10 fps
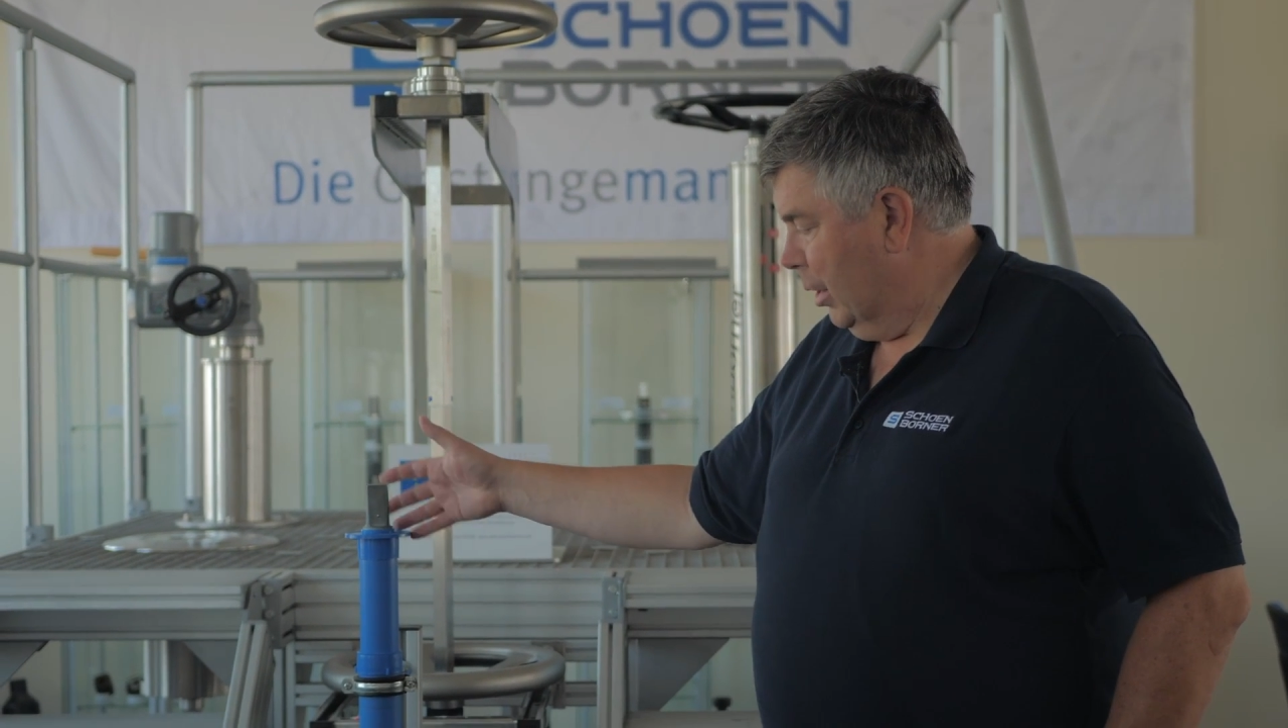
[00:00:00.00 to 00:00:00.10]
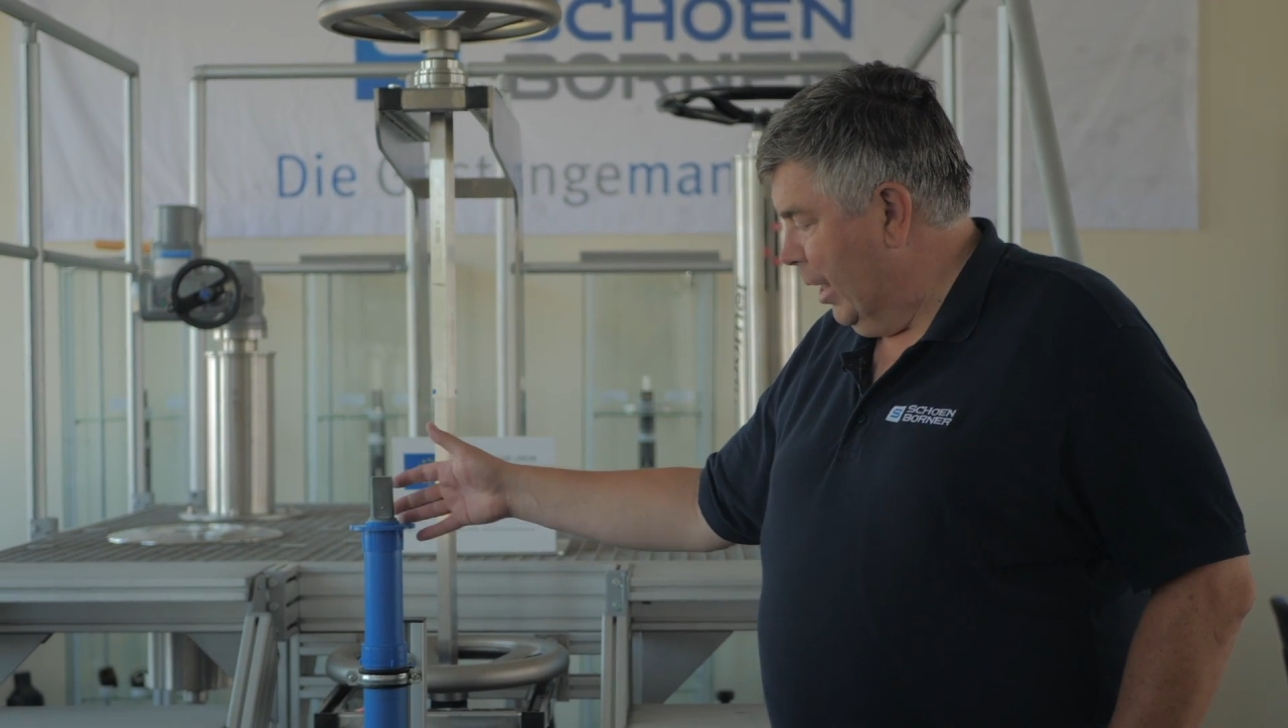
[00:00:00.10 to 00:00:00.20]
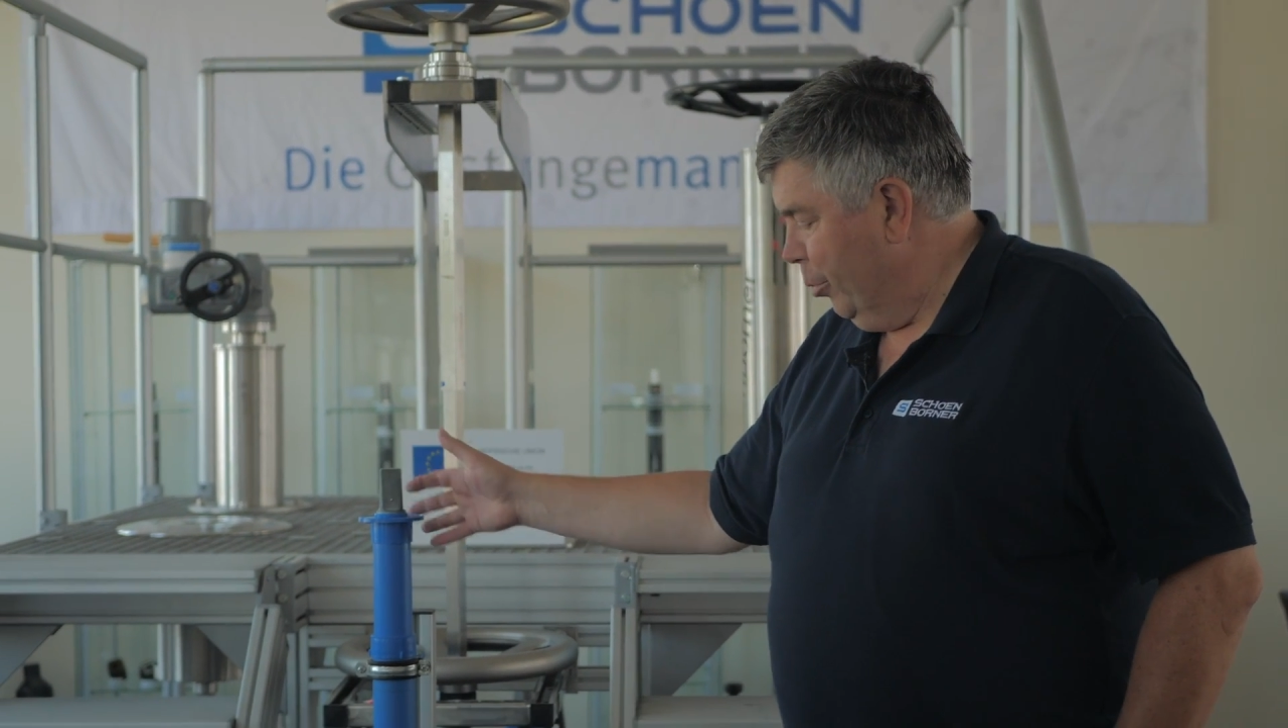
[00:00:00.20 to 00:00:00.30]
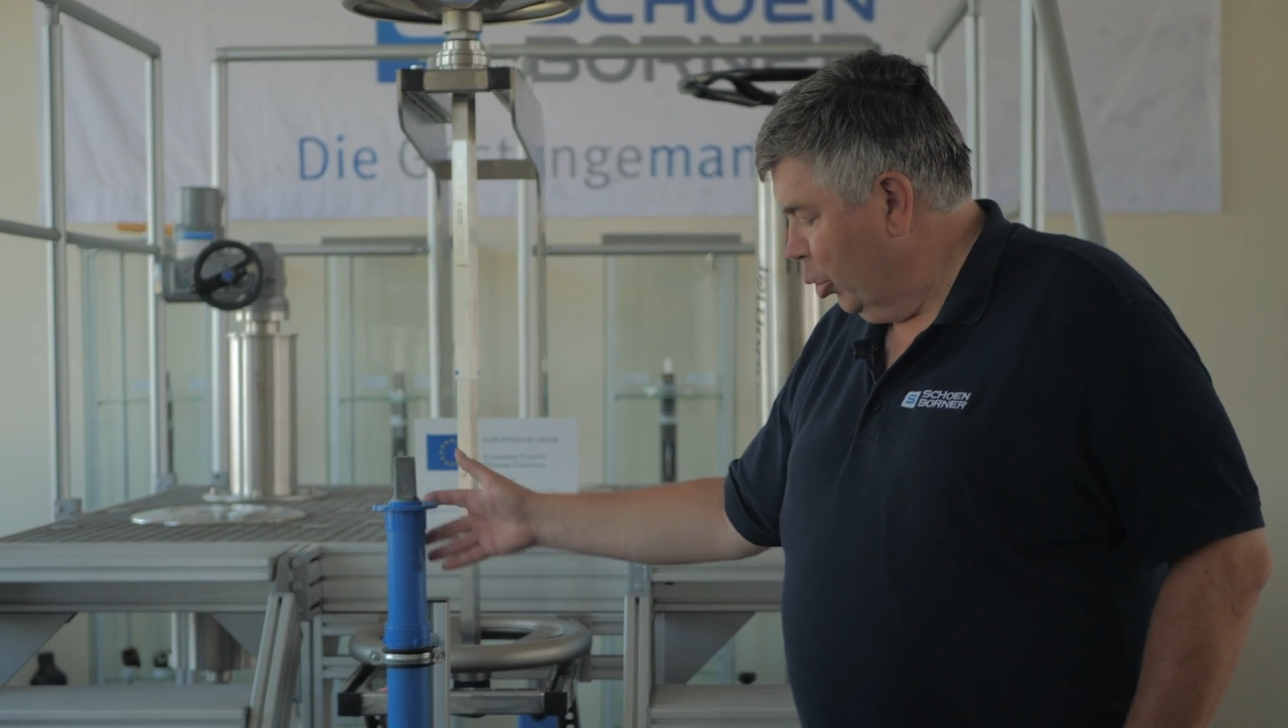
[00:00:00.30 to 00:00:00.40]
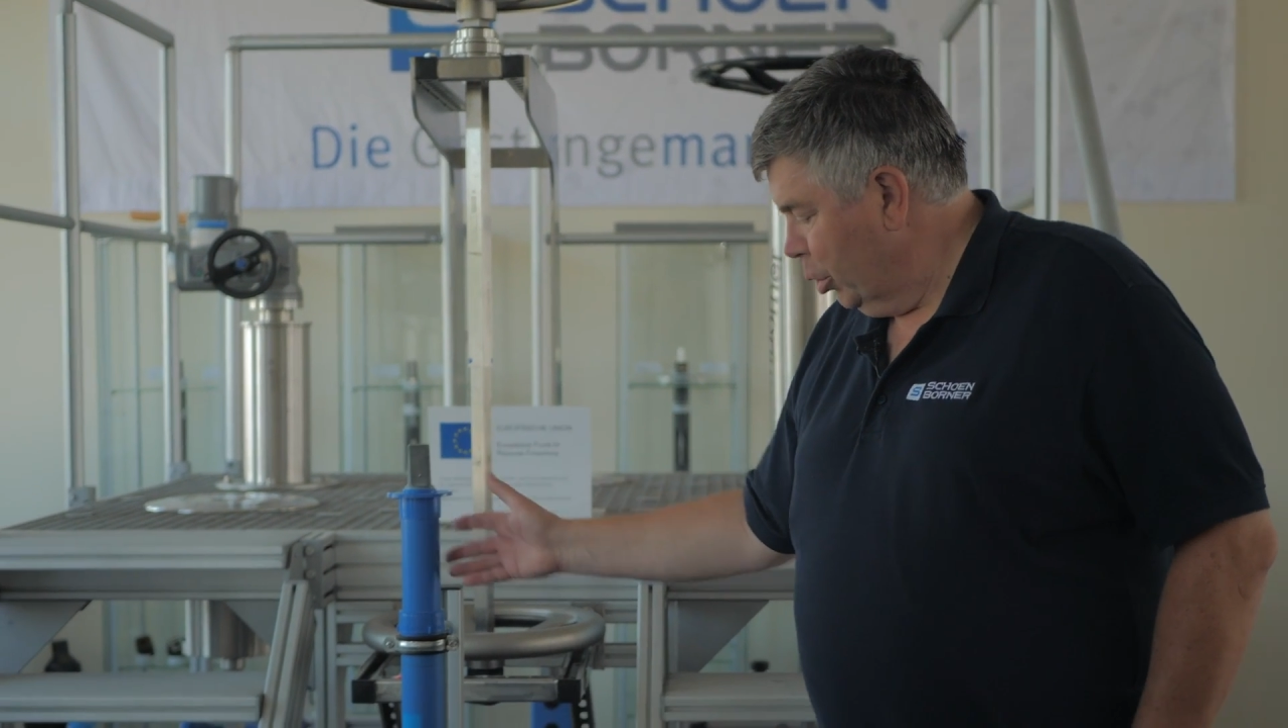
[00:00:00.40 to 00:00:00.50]

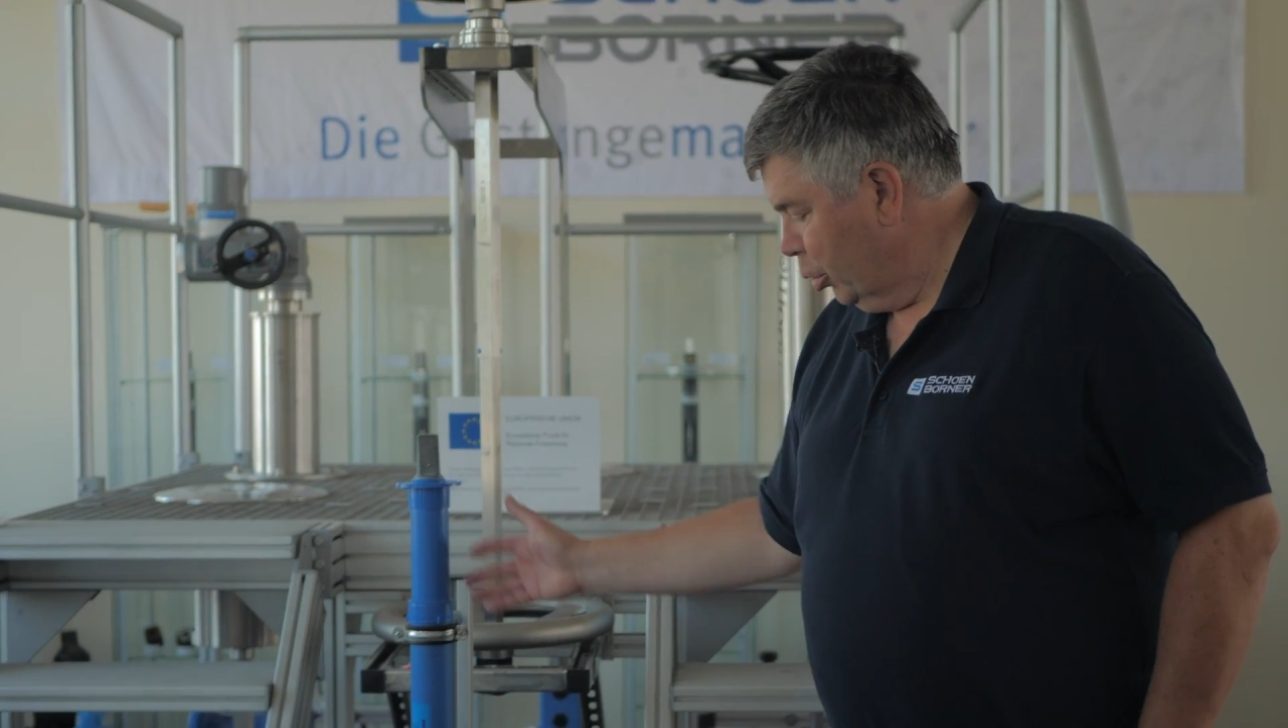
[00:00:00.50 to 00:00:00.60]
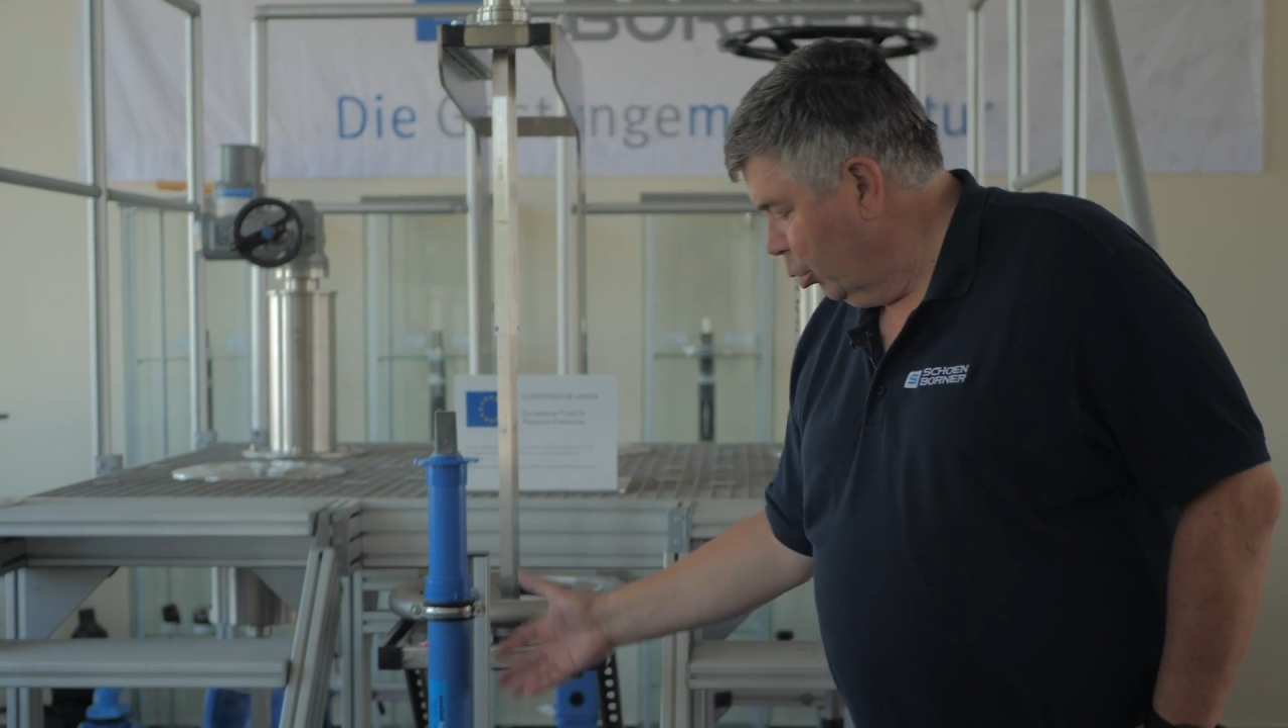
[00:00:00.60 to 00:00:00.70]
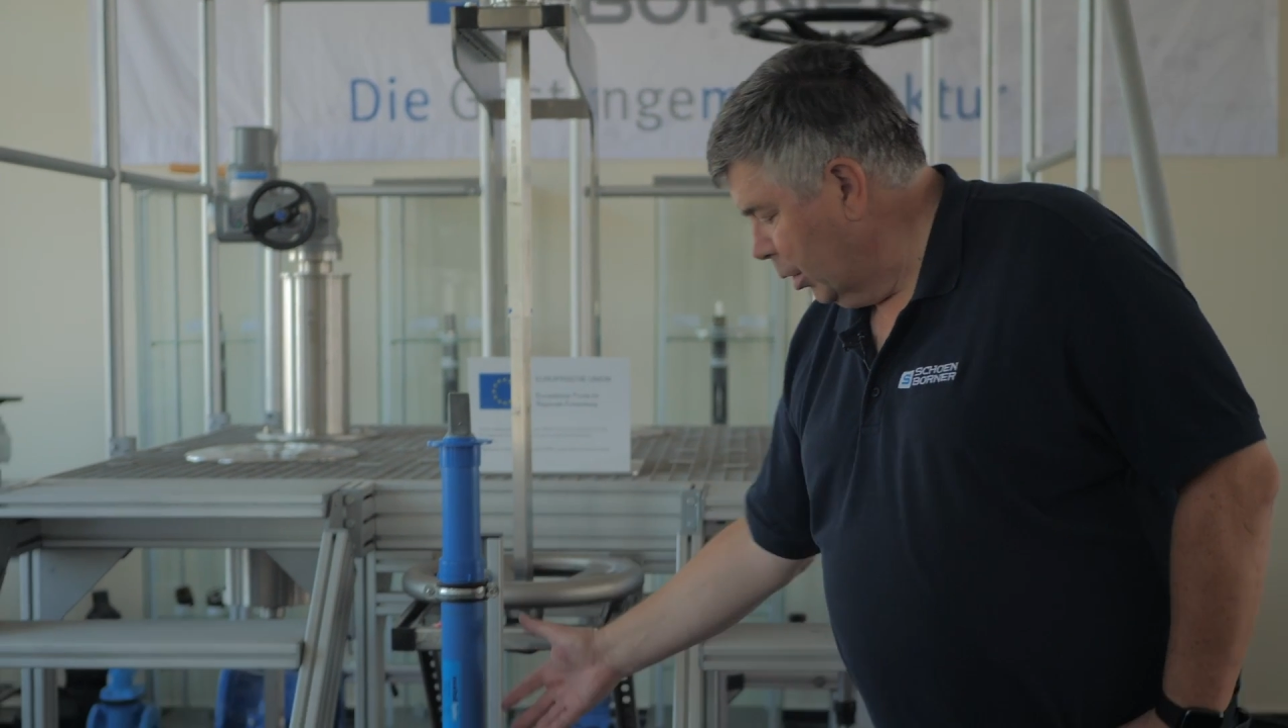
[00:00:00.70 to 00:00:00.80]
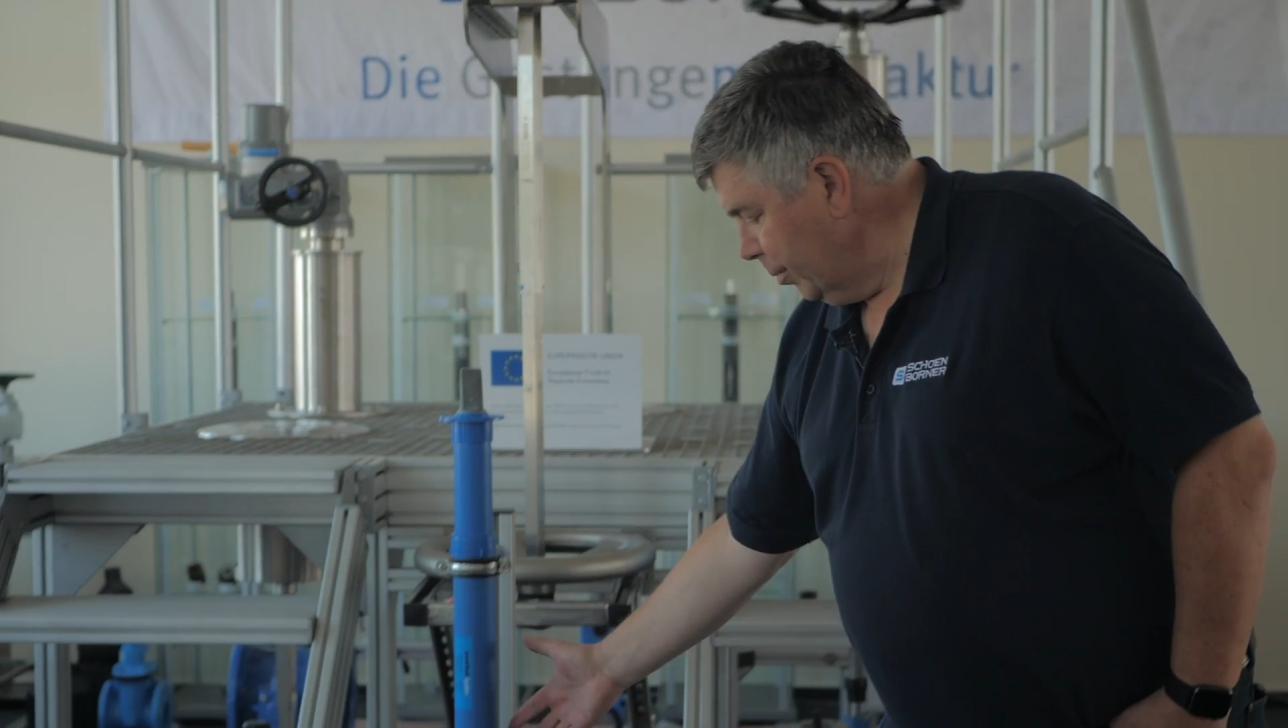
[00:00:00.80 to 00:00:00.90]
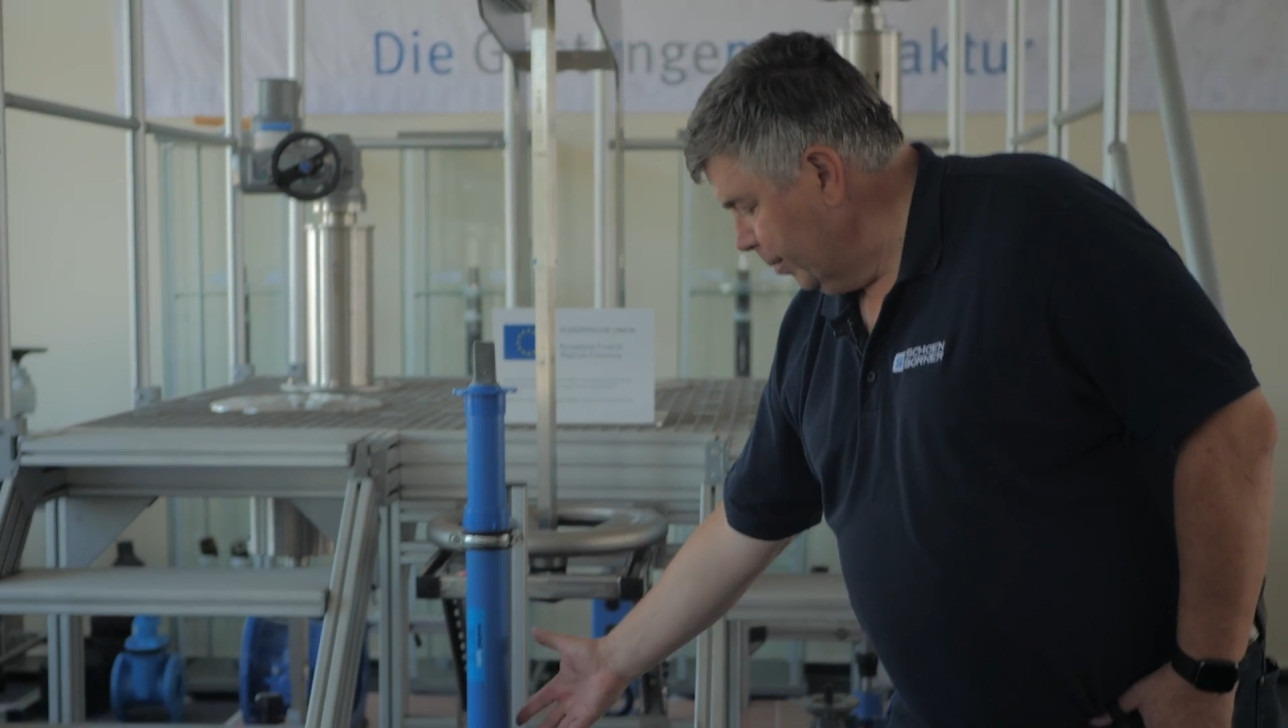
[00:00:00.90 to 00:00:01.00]

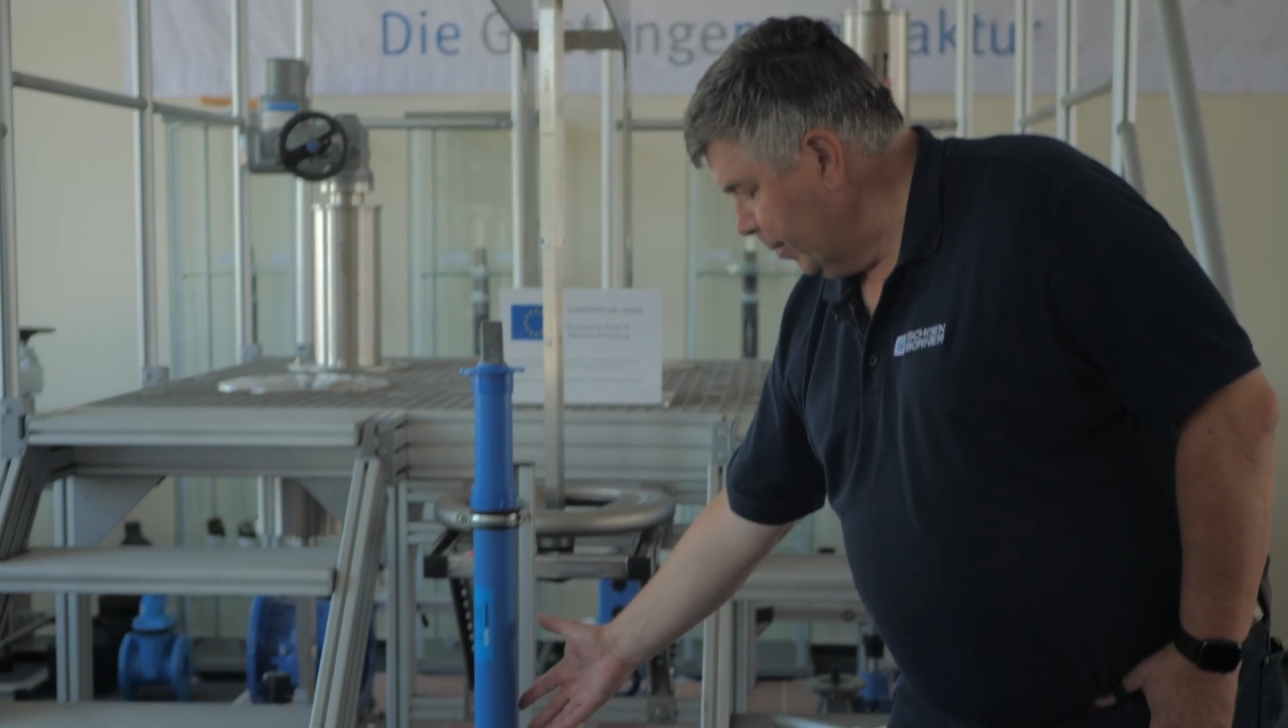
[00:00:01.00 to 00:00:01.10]
Eimerritur,